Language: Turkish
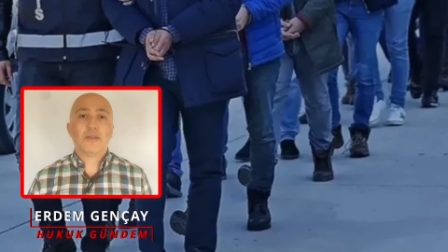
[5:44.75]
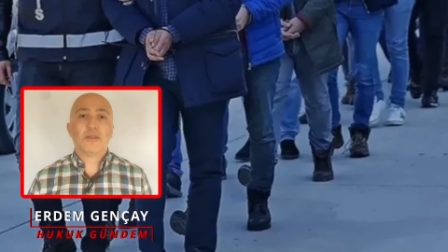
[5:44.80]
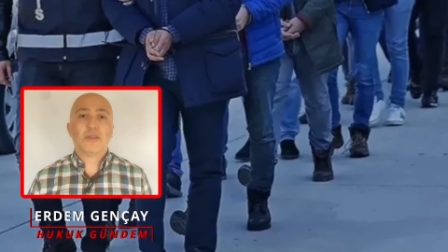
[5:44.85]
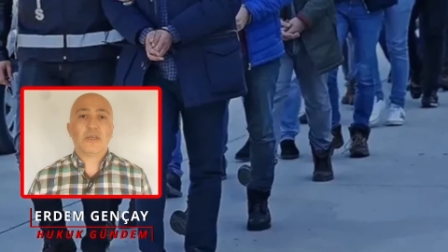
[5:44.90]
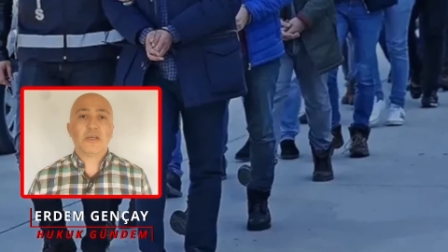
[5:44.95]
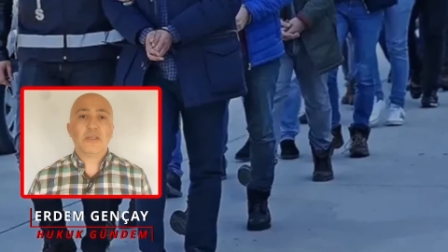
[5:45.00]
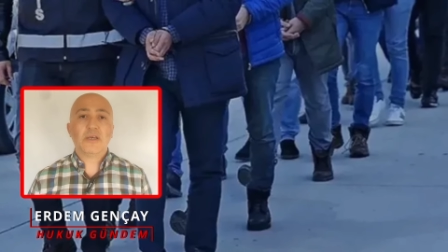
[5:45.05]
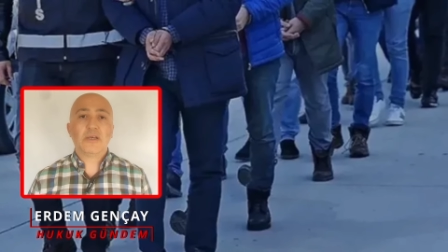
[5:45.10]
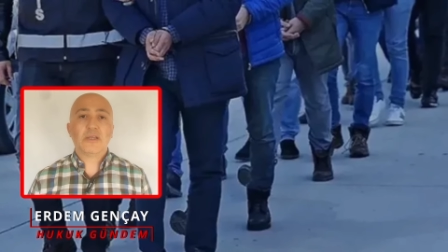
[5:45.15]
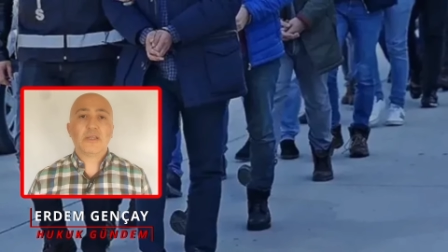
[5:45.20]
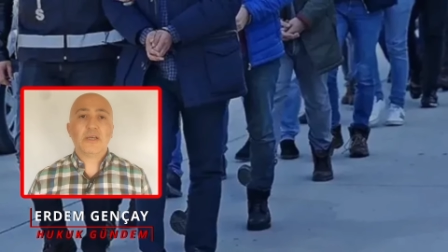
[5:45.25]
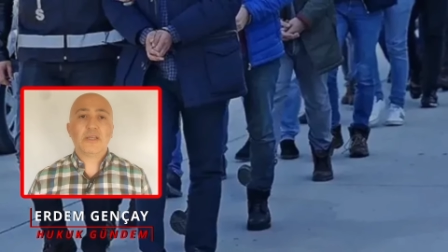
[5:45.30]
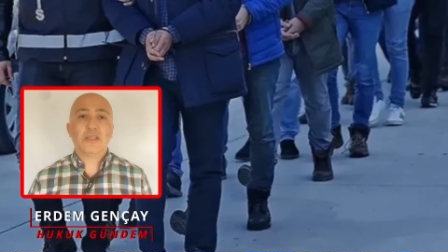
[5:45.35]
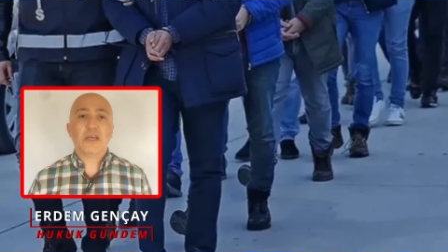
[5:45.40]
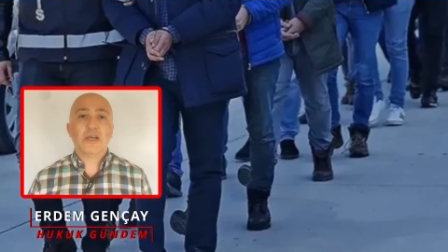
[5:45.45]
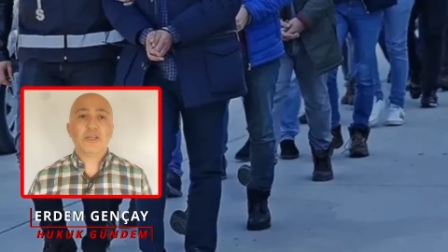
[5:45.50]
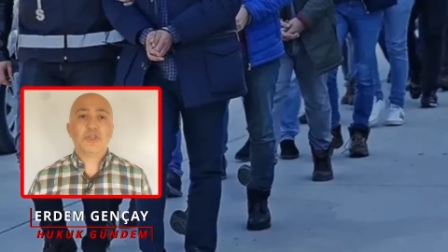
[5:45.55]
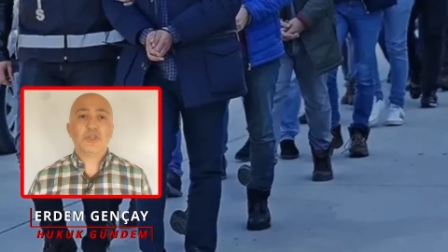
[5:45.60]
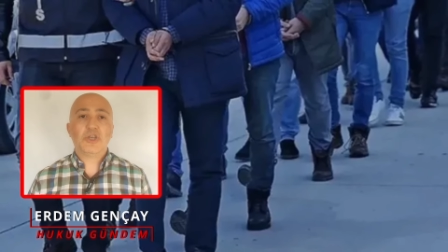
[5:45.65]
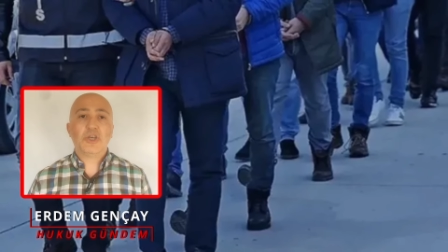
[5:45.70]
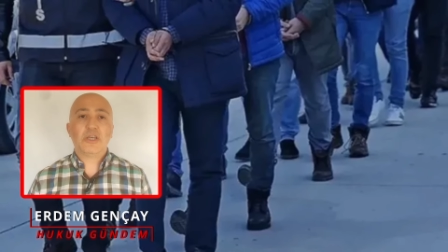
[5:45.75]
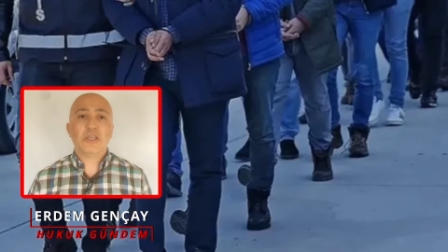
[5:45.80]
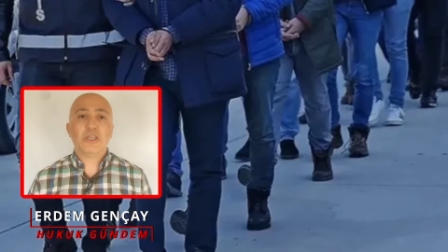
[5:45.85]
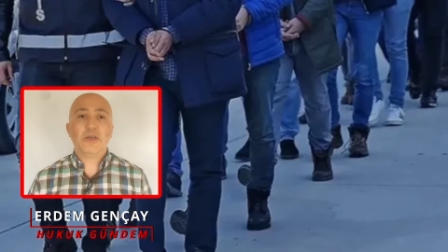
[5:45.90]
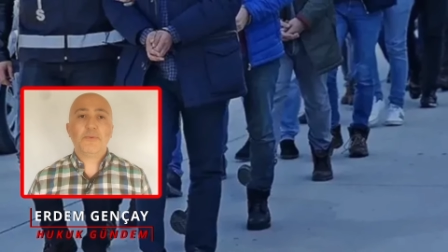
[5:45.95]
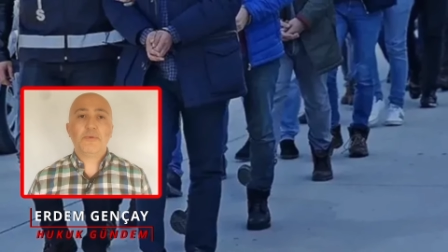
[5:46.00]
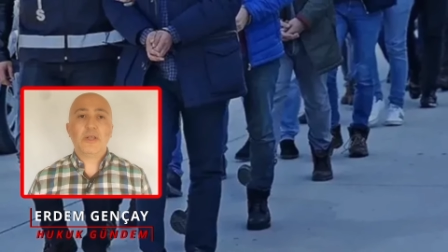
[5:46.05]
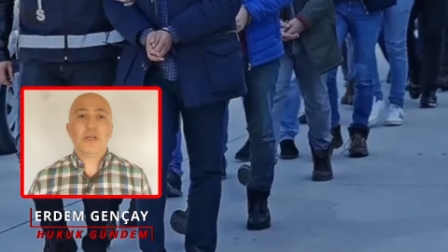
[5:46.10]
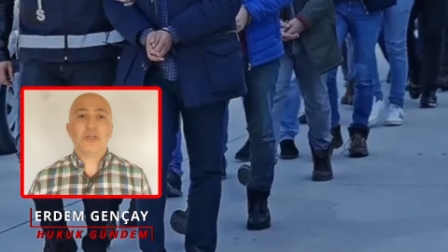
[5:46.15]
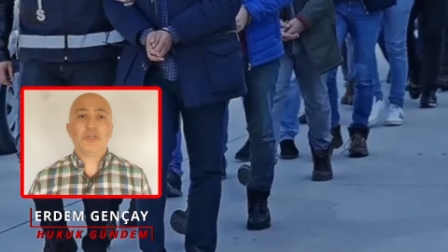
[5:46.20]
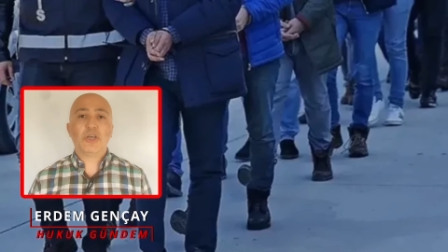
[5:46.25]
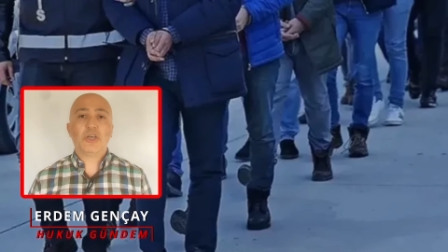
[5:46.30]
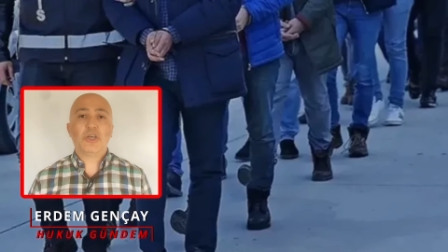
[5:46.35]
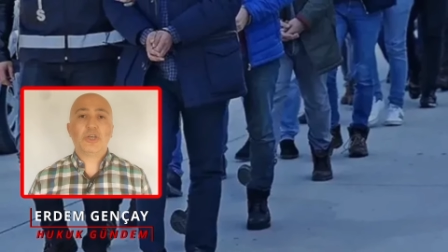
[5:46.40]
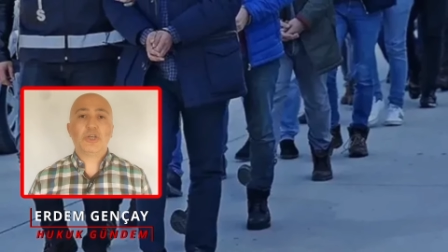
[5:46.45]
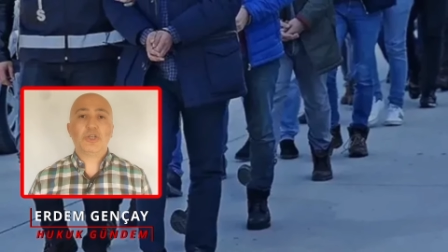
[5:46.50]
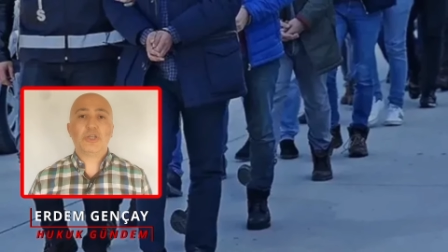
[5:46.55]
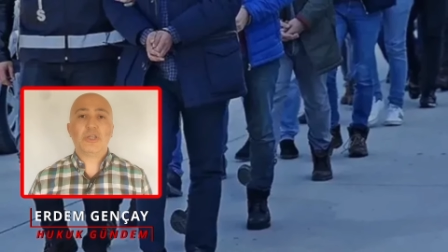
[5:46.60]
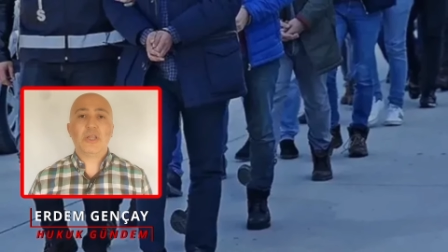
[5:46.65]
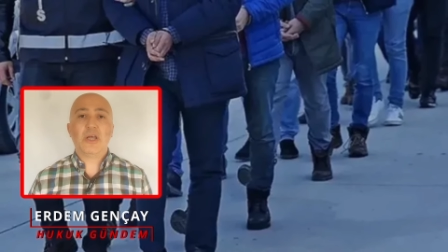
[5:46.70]
tanıklıktan çekinebilecek
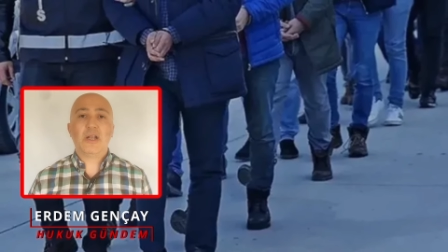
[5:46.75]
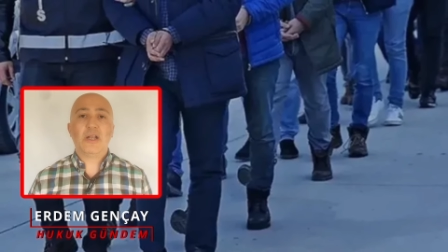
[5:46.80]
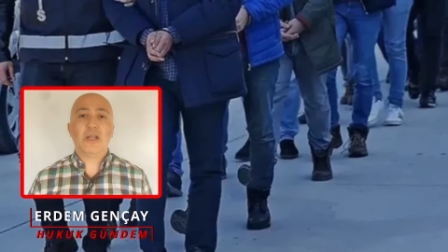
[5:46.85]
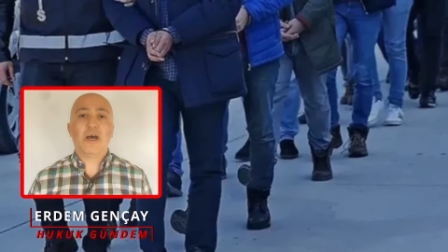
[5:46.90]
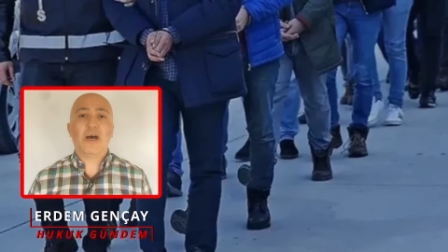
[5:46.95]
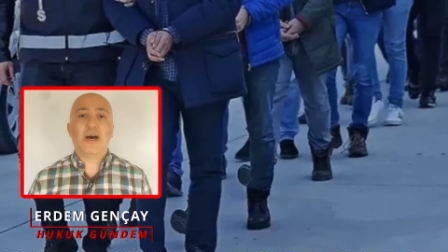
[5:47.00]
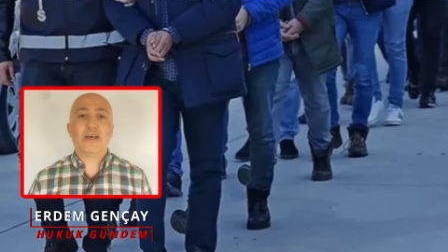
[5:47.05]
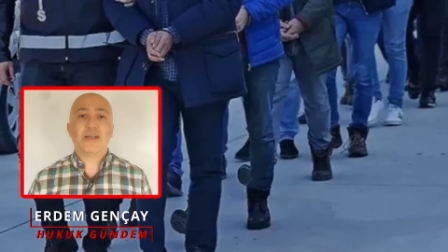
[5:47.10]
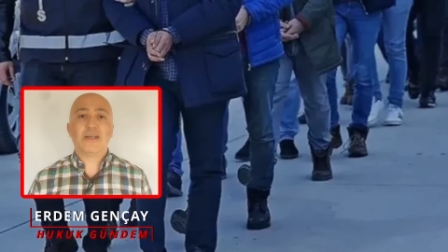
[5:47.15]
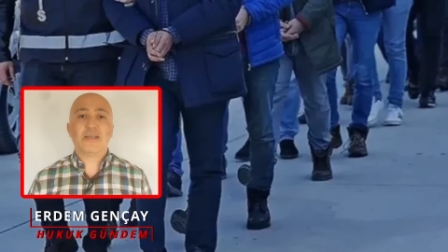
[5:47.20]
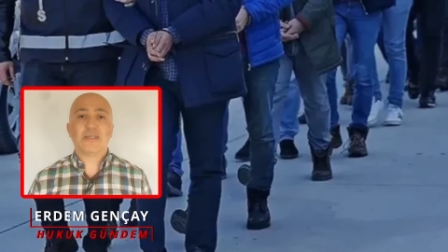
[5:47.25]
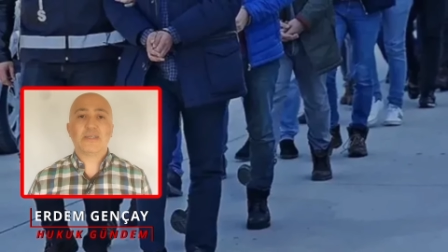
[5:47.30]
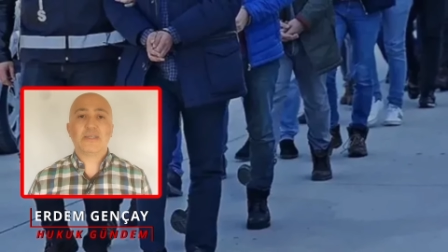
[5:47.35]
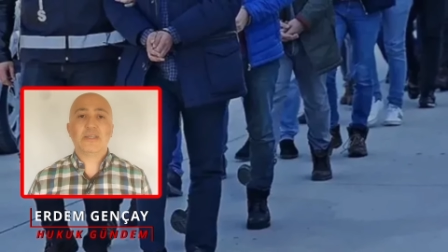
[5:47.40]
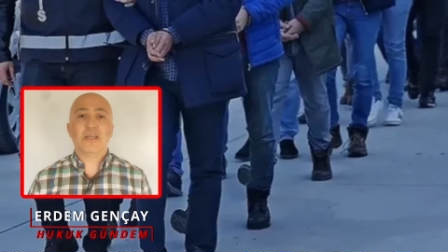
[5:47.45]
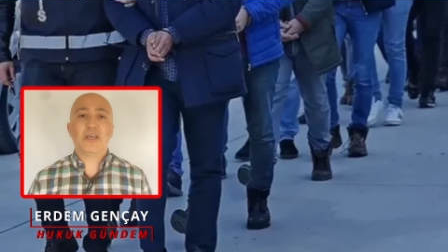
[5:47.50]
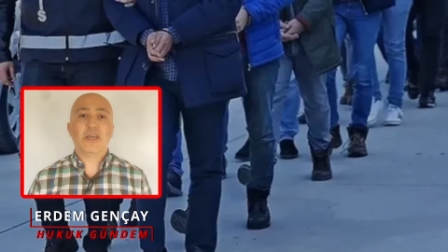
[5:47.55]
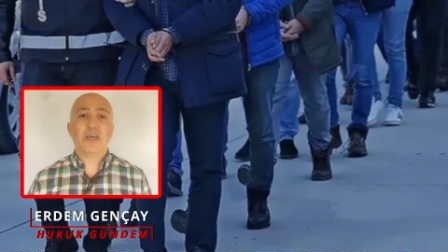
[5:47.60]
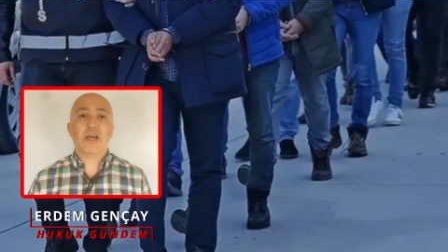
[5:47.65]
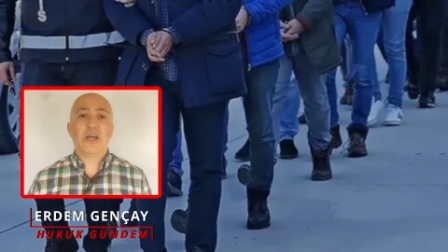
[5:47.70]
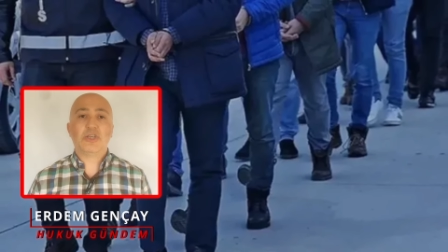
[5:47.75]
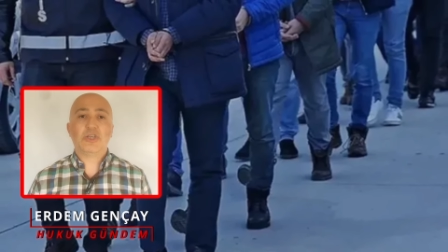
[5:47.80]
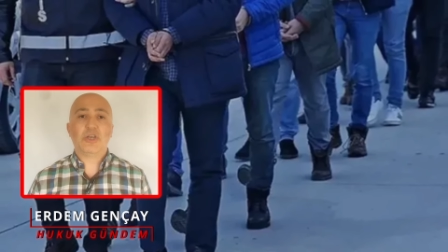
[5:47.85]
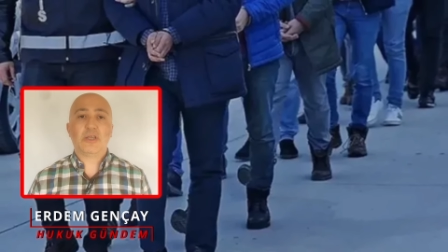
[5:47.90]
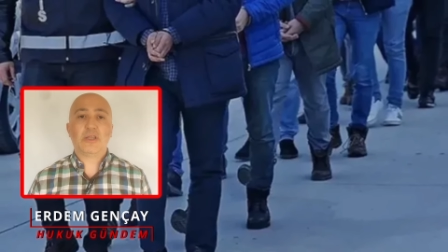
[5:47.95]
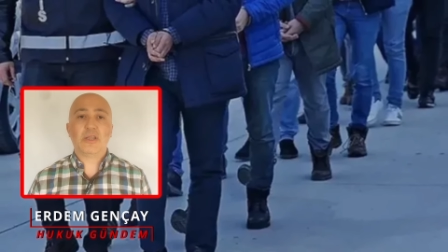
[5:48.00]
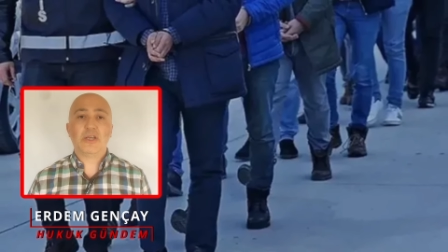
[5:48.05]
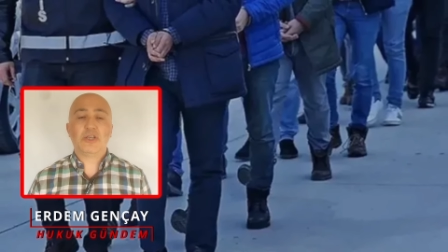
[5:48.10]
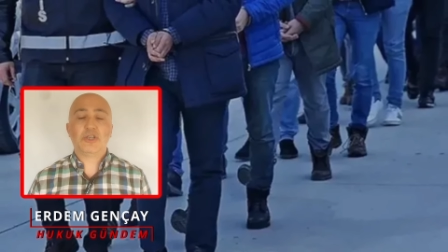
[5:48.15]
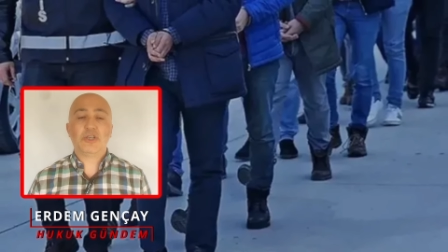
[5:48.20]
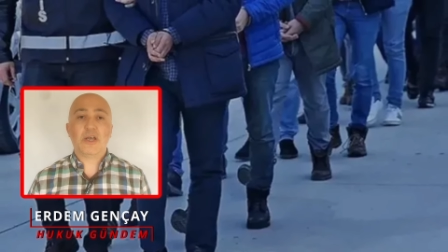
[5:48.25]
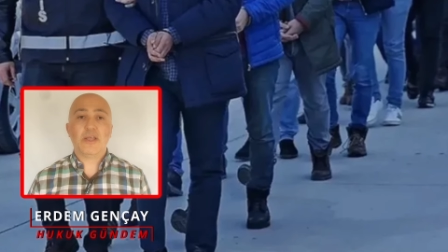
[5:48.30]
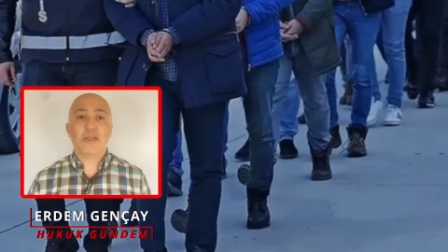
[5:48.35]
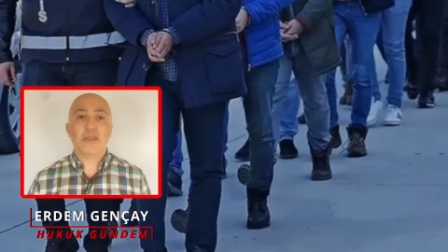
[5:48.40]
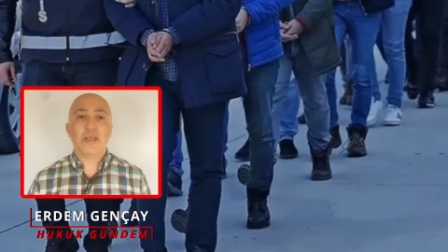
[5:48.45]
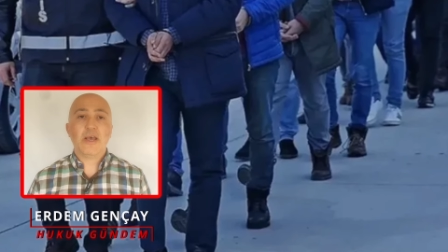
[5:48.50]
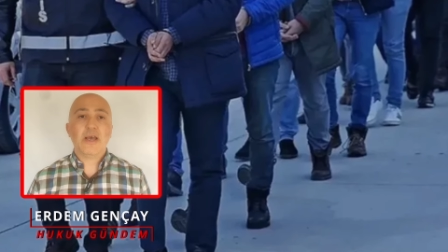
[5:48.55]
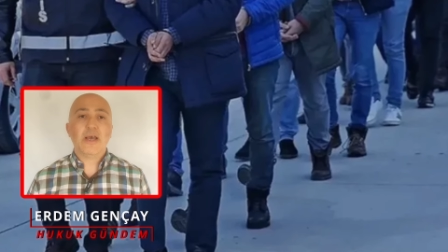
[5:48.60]
kişilerle arasında gerçekleşen